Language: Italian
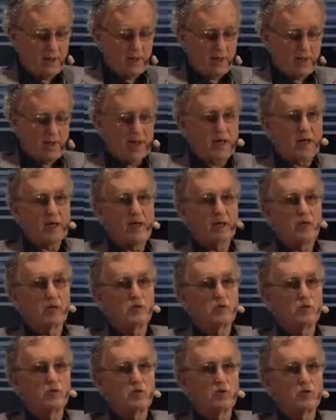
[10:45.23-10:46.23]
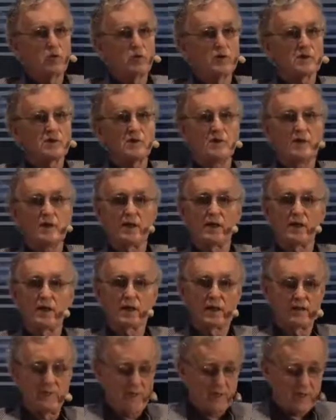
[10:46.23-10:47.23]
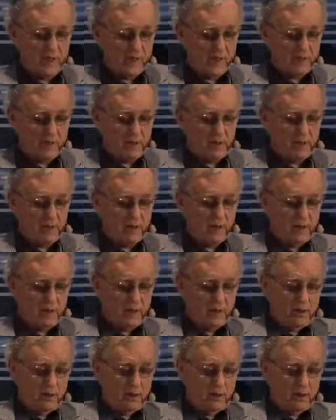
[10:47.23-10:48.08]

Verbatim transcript: che il suo stile di vita,